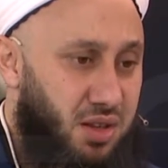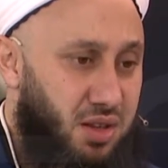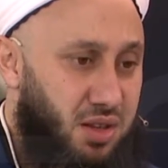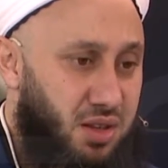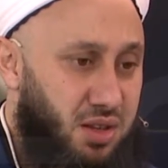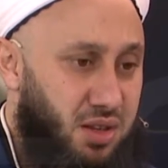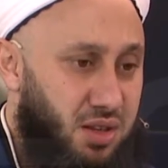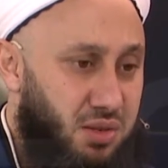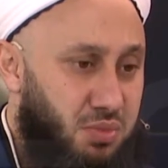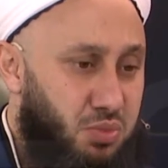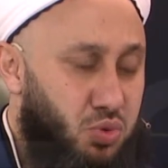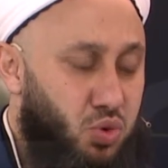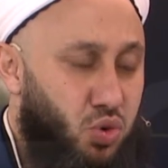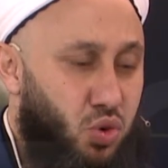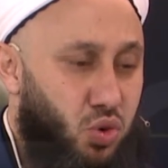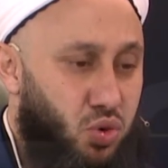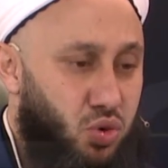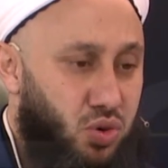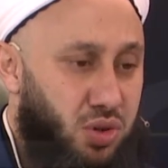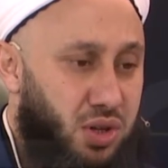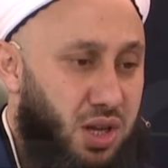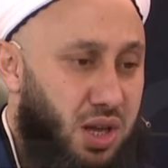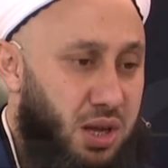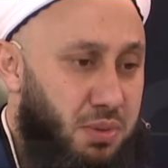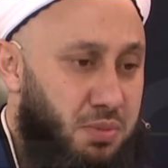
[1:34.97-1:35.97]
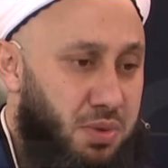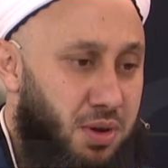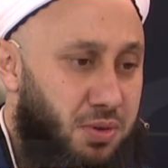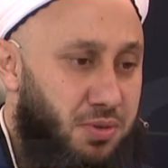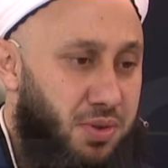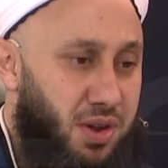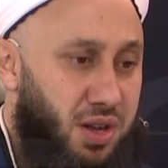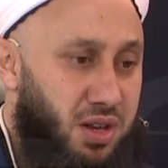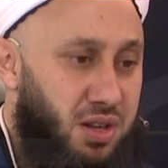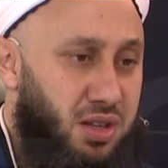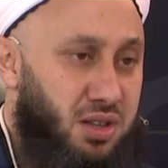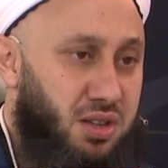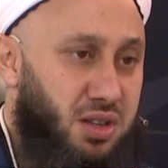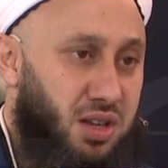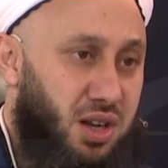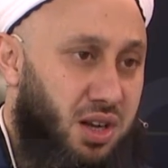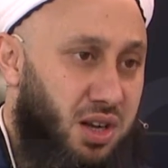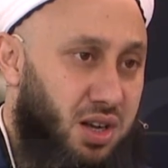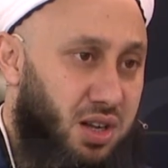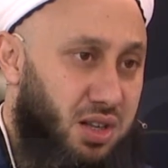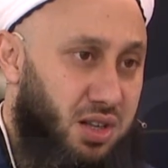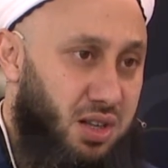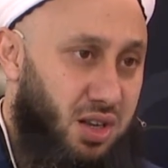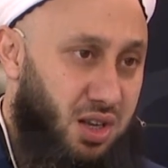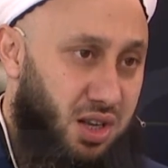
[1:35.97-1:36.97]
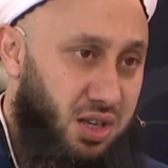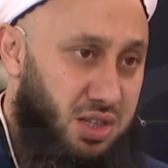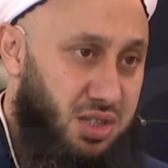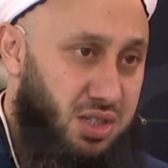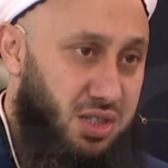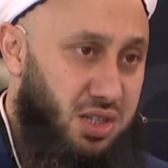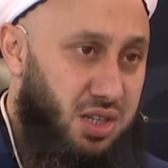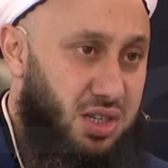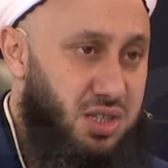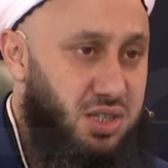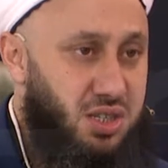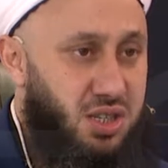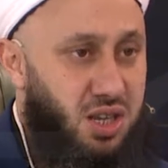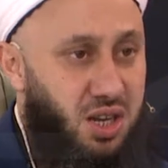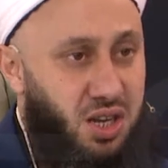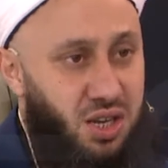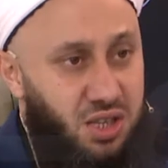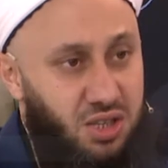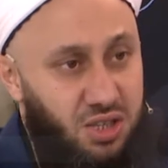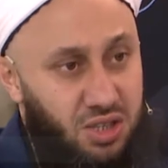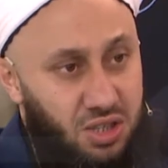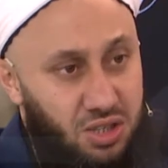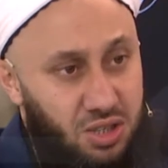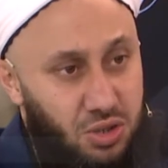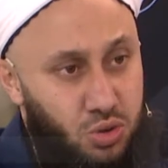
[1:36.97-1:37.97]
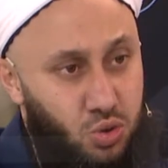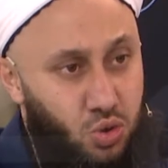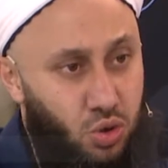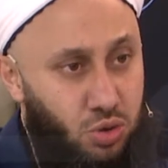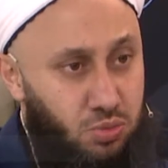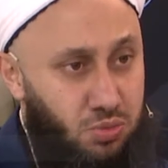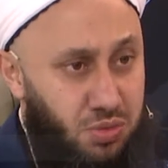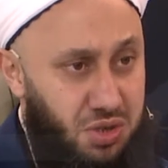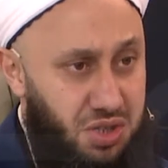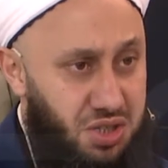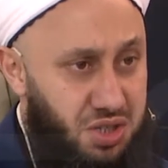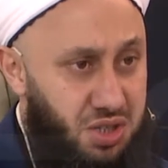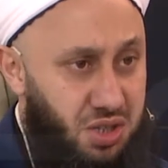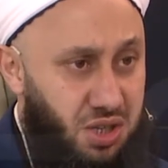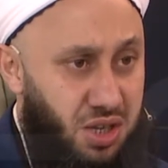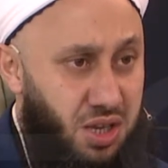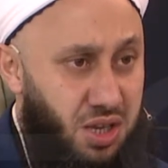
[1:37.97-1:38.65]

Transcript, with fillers: E, bu konuda ebeveynin daha hassas, daha titiz olması